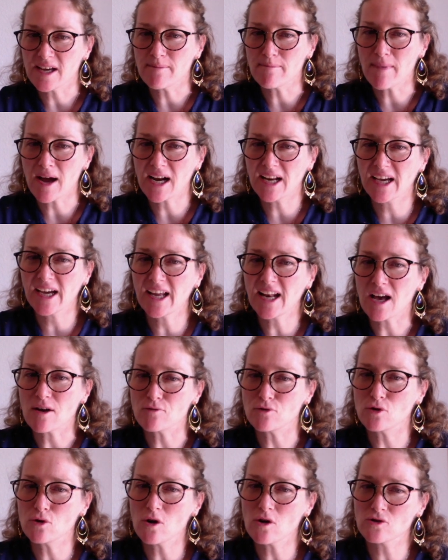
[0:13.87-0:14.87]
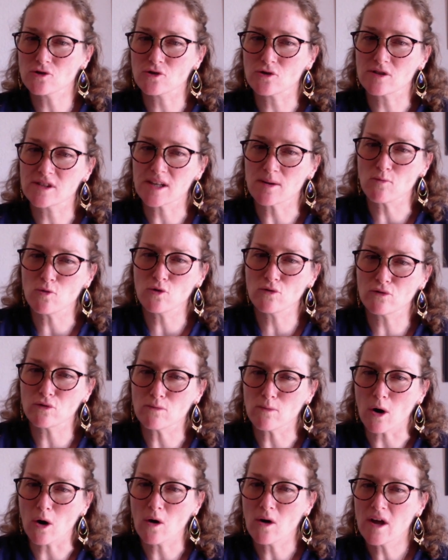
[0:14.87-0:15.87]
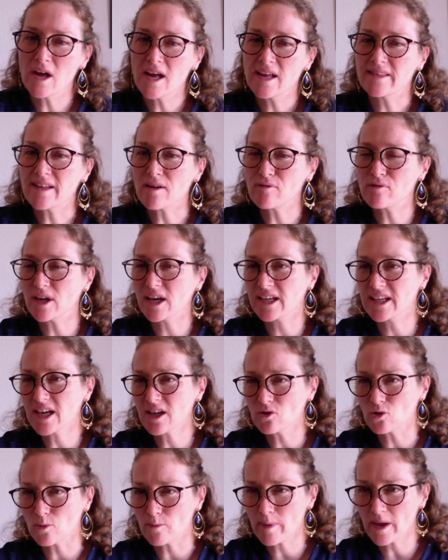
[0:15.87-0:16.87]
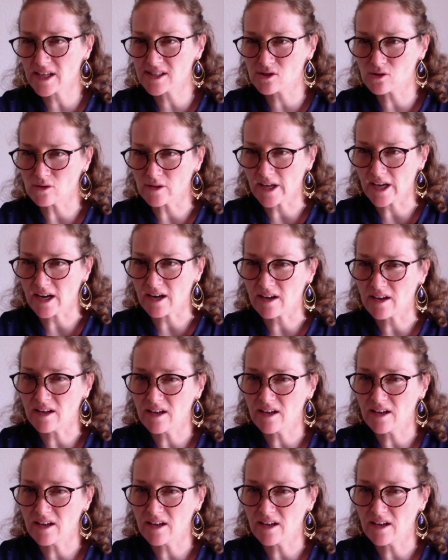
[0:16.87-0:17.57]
malgré la violence de ses mouvements, n'avait rien de personnel.